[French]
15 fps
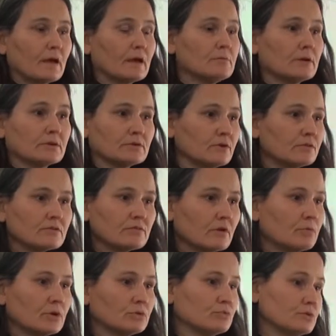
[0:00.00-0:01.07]
Et maintenant, c'est
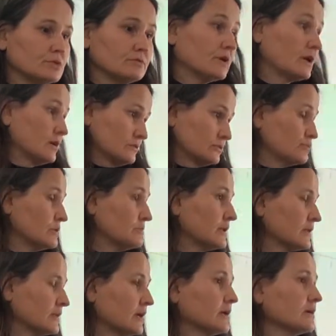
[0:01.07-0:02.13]
vraiment un outil. Voilà, tous les
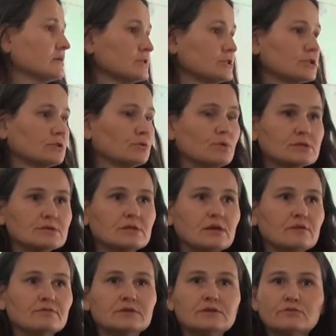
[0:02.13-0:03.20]
matins, j'ai trois
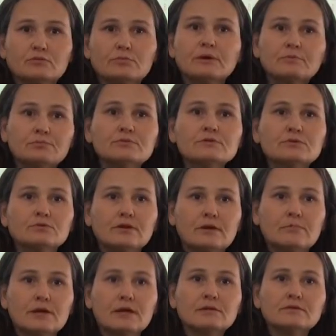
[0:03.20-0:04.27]
élèves qui sont préposés aux
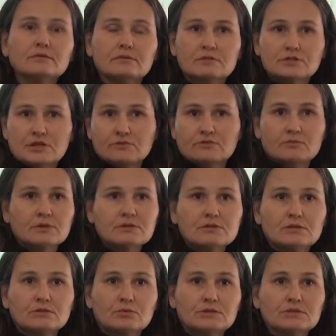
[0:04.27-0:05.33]
tablettes. Euh, chaque semaine,
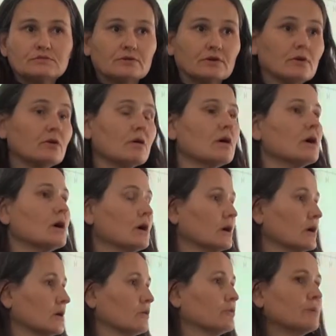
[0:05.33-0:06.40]
c'est trois différents.
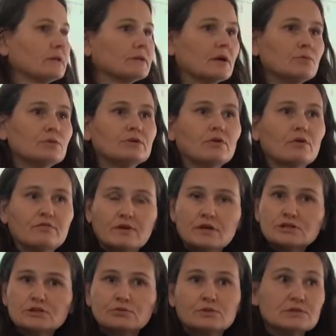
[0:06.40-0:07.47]
Le matin, à
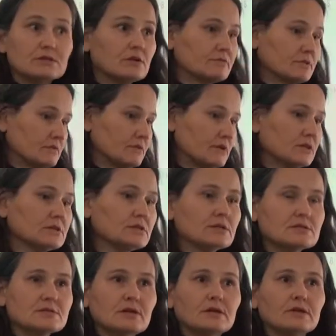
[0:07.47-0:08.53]
8h20, j'ai trois élèves qui viennent, qui
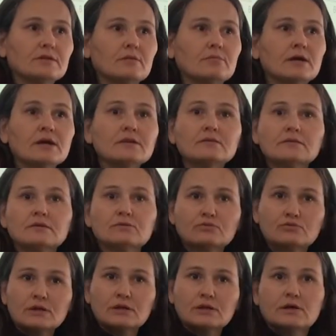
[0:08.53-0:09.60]
installent les tablettes, et le
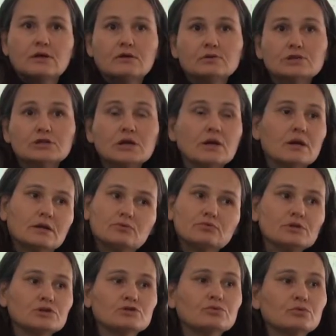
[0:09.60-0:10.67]
soir, ils les rangent. Tous
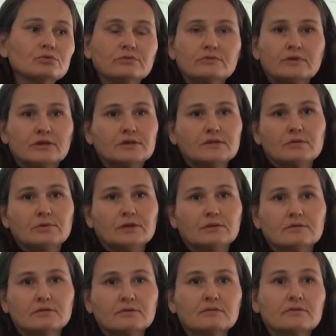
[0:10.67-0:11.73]
les jours, on se sert des
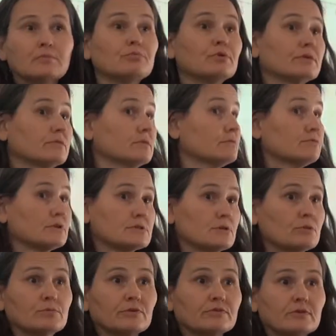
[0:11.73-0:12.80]
tablettes. Ça peut être des fois
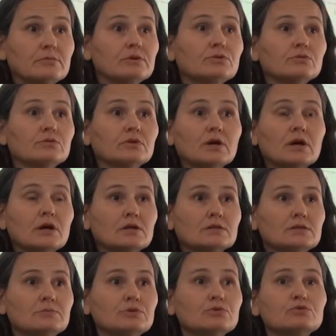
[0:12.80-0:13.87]
seulement 5 minutes,
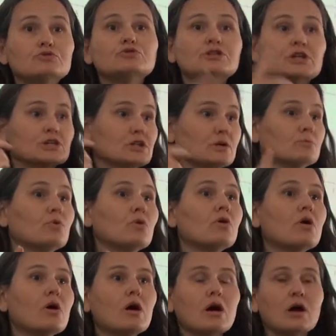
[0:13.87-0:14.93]
10 minutes. Je cherche un
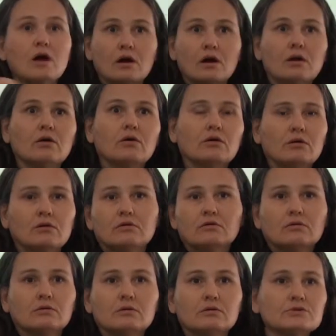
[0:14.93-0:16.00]
mot,
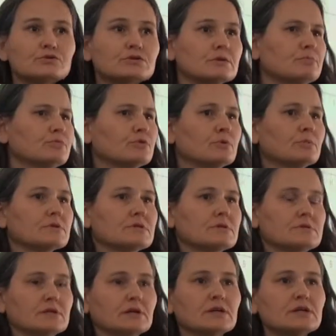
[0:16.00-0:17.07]
euh, je ne sais plus comment ça
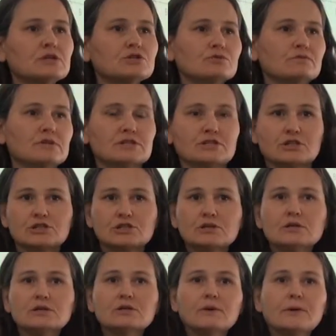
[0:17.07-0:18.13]
s'écrit, je vais le
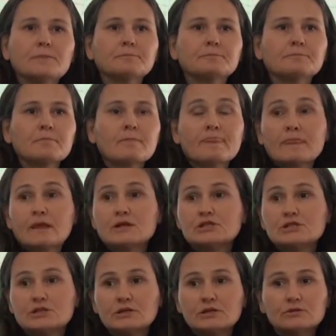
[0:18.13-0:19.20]
chercher. Euh,
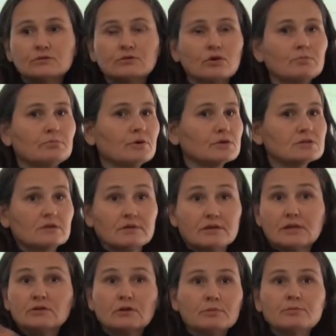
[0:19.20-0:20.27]
j'ai une Dropbox
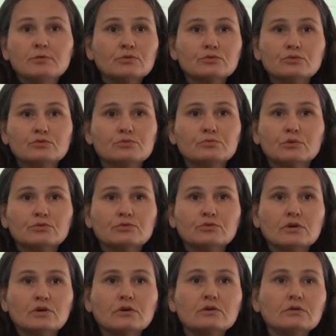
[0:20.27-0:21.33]
avec énormément de documents
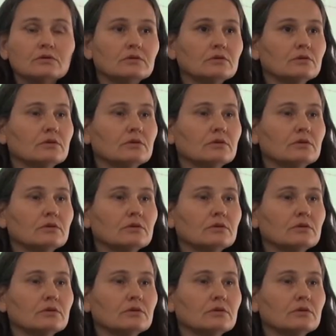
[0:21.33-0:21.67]
dedans.